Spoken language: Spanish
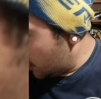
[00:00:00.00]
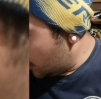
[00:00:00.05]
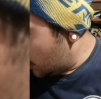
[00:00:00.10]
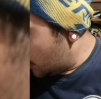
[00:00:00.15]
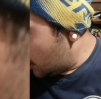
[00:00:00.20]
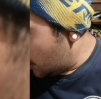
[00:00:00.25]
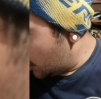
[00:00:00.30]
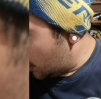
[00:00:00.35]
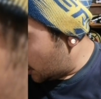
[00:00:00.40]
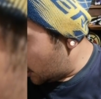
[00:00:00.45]

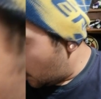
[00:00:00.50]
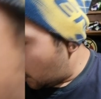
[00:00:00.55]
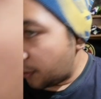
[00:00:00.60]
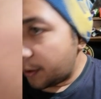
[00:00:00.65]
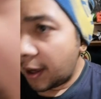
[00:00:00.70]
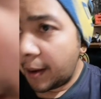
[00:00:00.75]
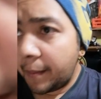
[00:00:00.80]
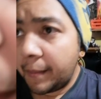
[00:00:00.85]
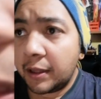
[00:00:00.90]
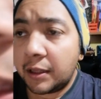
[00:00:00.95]
Y
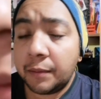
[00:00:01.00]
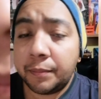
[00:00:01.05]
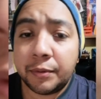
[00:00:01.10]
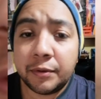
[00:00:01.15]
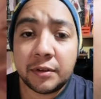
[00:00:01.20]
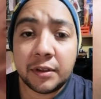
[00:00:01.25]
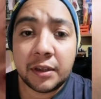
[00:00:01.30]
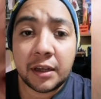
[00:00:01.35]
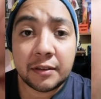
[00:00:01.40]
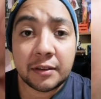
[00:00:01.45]
obviamente,
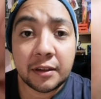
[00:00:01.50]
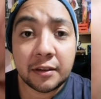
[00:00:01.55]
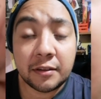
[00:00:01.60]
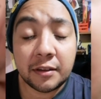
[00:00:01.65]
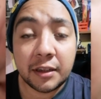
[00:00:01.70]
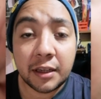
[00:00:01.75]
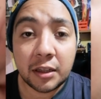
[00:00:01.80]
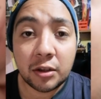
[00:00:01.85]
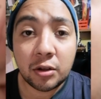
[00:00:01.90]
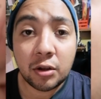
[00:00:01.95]
pues si ya están
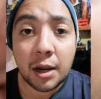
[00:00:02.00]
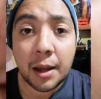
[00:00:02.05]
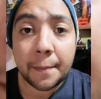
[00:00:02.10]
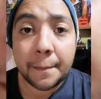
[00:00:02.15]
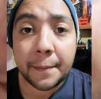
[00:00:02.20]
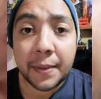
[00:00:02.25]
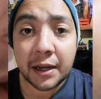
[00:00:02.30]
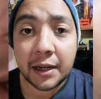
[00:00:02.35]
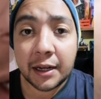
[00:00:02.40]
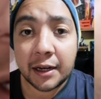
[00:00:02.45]
siguiendo
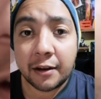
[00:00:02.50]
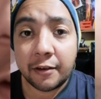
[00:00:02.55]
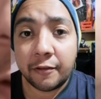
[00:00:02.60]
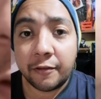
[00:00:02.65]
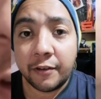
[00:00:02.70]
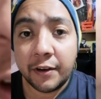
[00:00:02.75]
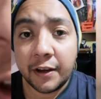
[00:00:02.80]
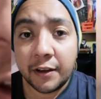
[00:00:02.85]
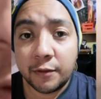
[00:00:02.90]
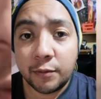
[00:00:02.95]
la página
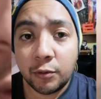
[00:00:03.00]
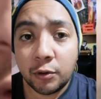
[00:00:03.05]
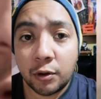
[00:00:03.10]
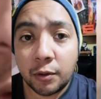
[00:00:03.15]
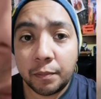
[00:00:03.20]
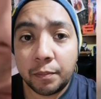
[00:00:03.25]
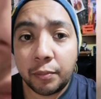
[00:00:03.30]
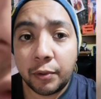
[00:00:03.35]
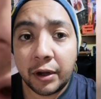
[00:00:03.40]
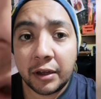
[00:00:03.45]
en
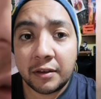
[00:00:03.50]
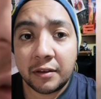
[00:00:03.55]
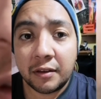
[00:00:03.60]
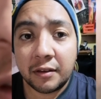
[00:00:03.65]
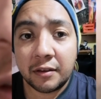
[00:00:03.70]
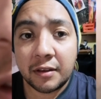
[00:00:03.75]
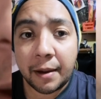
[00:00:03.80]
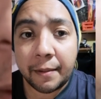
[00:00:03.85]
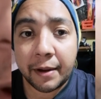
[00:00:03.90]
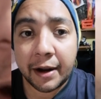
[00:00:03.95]
Facebook,
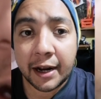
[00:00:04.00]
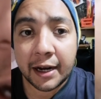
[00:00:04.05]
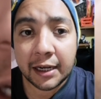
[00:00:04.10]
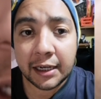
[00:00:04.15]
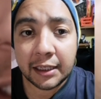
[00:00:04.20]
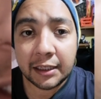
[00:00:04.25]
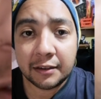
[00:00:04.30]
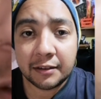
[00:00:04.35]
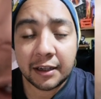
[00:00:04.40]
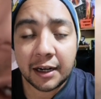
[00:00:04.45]
pues
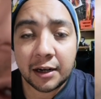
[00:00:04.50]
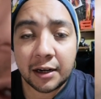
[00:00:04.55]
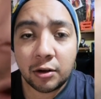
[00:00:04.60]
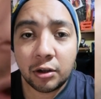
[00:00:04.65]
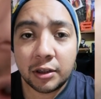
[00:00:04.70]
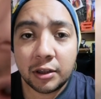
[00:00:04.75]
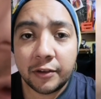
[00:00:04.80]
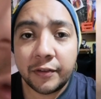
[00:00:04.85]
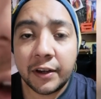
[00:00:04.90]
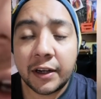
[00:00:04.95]
sabrán y serán
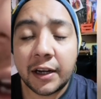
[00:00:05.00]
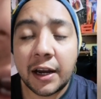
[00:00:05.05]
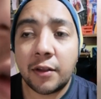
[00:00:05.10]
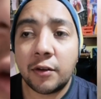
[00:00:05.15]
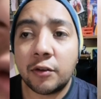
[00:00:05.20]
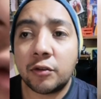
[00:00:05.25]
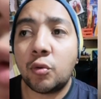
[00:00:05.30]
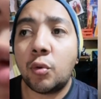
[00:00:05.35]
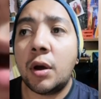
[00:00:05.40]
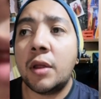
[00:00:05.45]

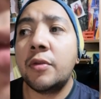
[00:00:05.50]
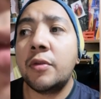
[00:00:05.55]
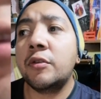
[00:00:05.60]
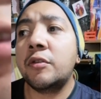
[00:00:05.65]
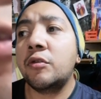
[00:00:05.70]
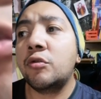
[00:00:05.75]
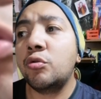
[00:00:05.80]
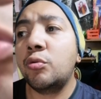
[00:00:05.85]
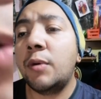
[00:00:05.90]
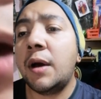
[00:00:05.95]
notificados
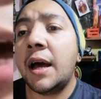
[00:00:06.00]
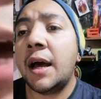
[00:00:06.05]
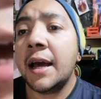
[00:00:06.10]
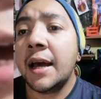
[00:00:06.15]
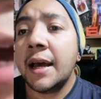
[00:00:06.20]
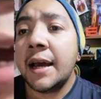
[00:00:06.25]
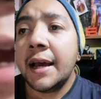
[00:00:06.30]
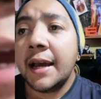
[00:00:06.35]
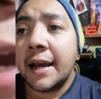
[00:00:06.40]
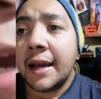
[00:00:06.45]
cuando se suba
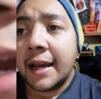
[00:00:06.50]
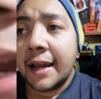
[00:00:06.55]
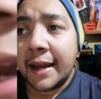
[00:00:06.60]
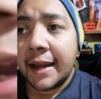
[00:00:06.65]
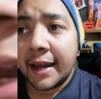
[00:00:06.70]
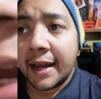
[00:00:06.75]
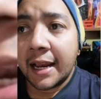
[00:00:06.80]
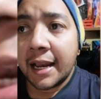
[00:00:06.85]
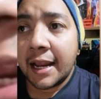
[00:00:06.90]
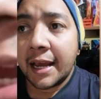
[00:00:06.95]

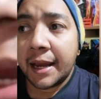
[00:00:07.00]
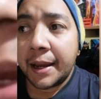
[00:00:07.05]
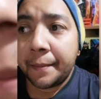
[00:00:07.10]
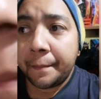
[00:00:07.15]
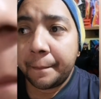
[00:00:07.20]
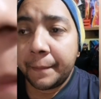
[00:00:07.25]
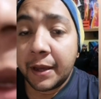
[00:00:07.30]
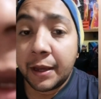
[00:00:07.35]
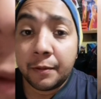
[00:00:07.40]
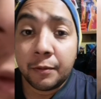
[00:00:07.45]
el
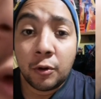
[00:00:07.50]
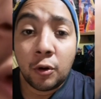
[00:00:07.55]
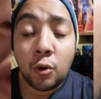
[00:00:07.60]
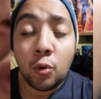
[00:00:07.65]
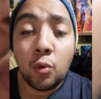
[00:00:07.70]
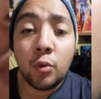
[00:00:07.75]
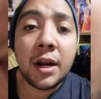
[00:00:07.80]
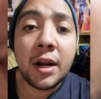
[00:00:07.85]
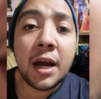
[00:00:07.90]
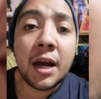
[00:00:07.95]
en vivo.
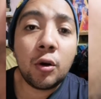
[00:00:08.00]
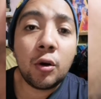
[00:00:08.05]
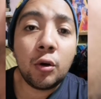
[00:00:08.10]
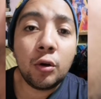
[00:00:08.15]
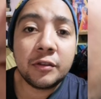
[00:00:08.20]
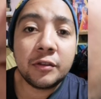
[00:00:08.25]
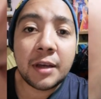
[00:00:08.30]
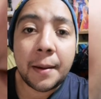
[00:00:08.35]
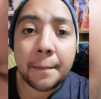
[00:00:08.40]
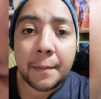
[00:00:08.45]
Una
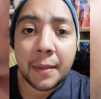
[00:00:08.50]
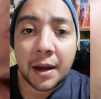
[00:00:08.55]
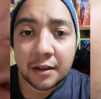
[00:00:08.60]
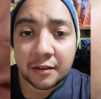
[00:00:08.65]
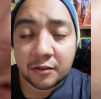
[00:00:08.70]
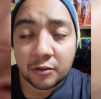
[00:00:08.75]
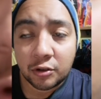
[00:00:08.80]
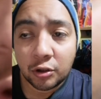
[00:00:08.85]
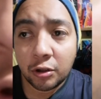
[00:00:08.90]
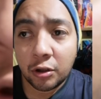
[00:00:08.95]
cosa
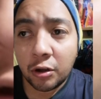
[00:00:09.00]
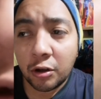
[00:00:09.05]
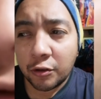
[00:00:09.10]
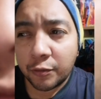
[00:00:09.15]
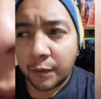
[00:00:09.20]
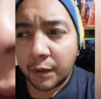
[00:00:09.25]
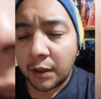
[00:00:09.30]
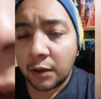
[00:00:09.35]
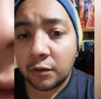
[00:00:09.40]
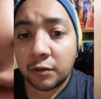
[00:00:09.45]
más, todos
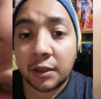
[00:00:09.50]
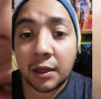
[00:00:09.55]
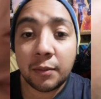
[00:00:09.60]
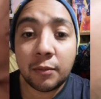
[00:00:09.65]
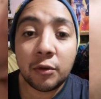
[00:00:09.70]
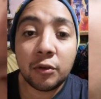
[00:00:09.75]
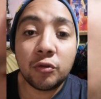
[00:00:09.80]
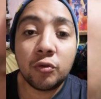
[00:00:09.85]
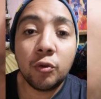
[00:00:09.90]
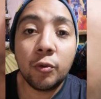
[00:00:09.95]
los videos que
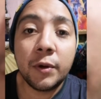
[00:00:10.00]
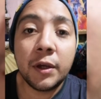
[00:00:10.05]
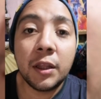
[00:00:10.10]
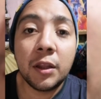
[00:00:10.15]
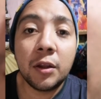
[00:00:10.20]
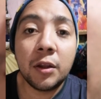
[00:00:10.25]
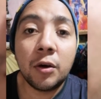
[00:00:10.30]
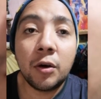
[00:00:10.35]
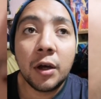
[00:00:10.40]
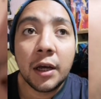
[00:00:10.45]
hemos
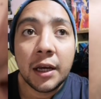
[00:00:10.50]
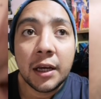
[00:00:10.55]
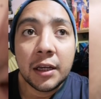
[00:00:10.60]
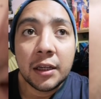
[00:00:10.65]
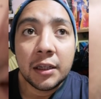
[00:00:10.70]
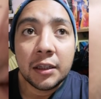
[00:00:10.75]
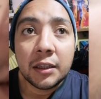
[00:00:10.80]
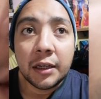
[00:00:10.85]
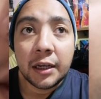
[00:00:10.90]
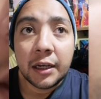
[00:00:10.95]
subido
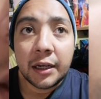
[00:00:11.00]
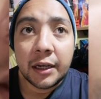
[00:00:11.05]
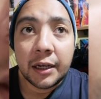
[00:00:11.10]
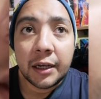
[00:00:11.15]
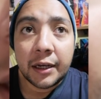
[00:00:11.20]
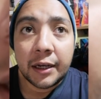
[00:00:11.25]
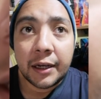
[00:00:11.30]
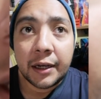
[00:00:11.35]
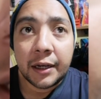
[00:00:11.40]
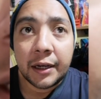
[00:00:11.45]

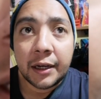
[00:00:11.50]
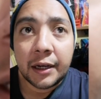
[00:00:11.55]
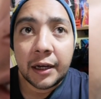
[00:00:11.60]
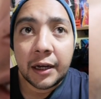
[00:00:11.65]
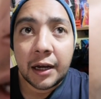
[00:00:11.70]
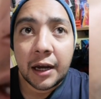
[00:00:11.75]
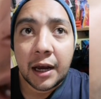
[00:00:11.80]
eh,